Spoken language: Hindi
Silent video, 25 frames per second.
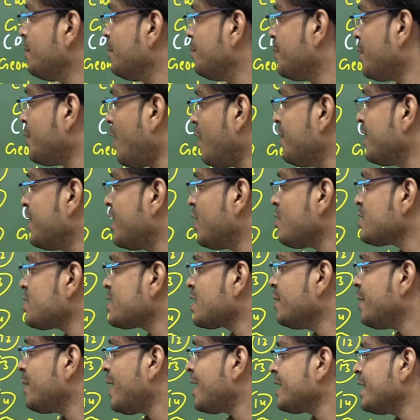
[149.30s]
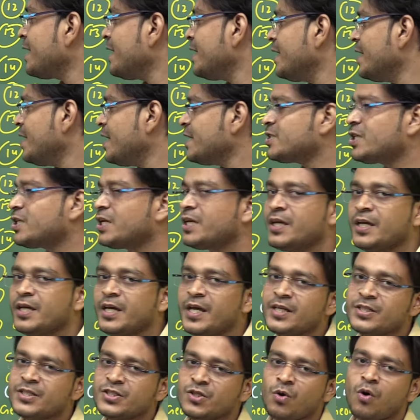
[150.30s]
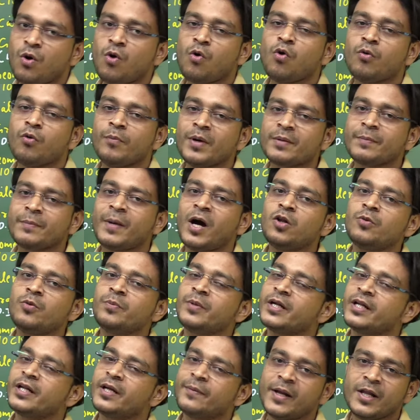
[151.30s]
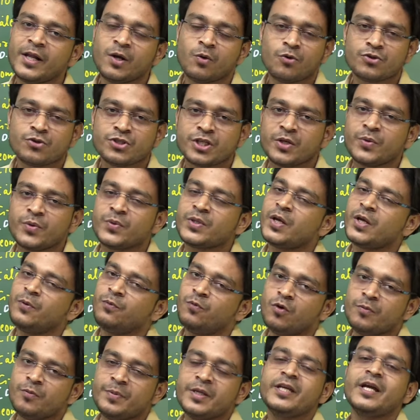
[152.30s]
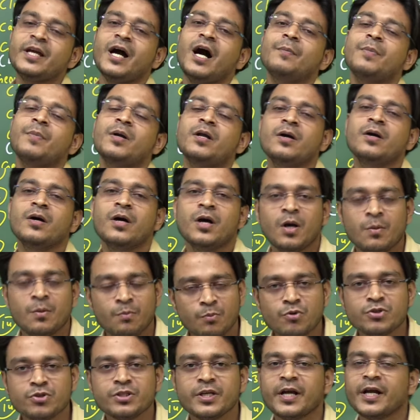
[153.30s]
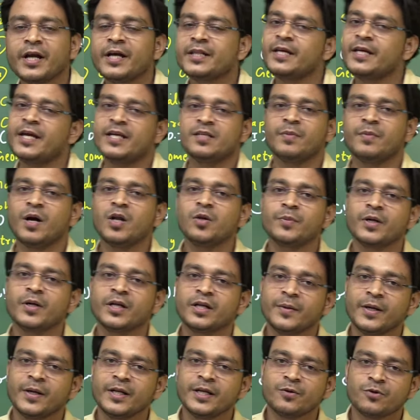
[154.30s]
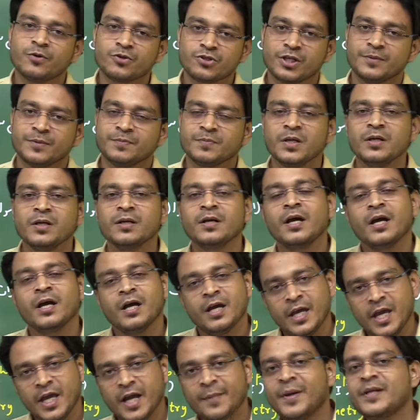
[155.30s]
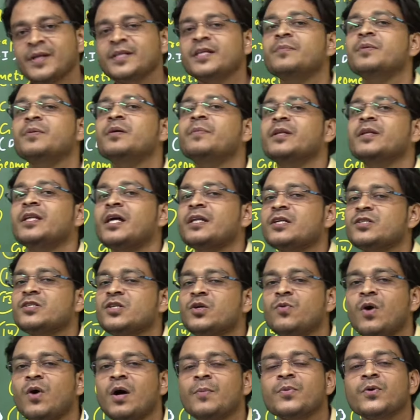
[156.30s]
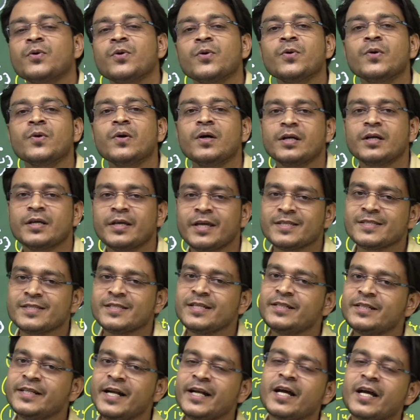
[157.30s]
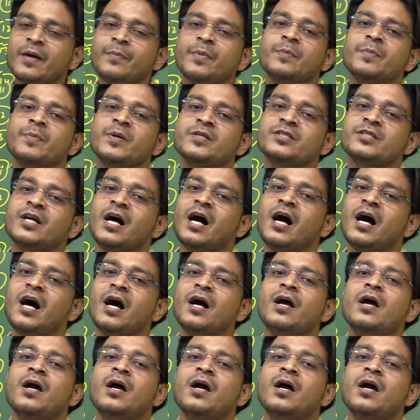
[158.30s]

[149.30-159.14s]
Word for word: प्रॉफिट लॉस के बाद एज एज जो उम्र मालूम करने वाले क्वेश्चन होते वो भी यहाँ पर पूछे गए थे एज मालूम करने वाले क्वेश्चन एक बार ये भी बताता चलूँ आपको कि सी e का पेपर जहाँ